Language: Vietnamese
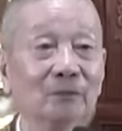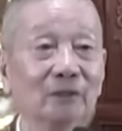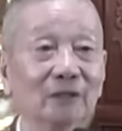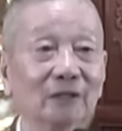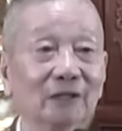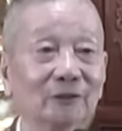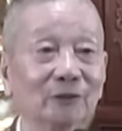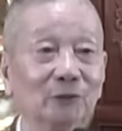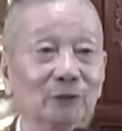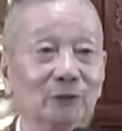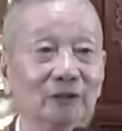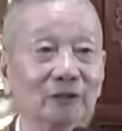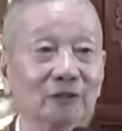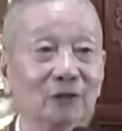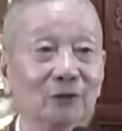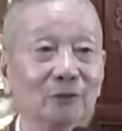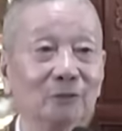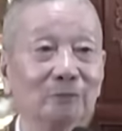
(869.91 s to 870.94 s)
tức là
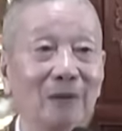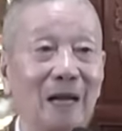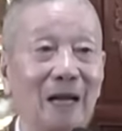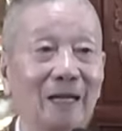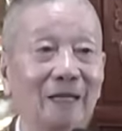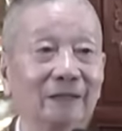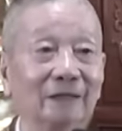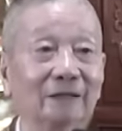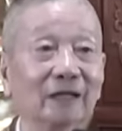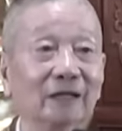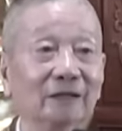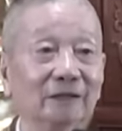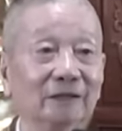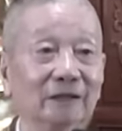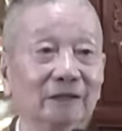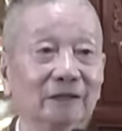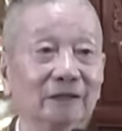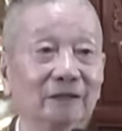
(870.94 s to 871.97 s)
chuyển đổi ba cái
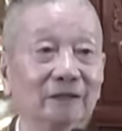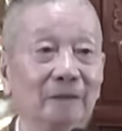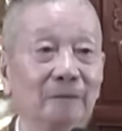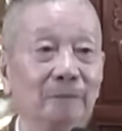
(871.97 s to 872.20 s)
thân này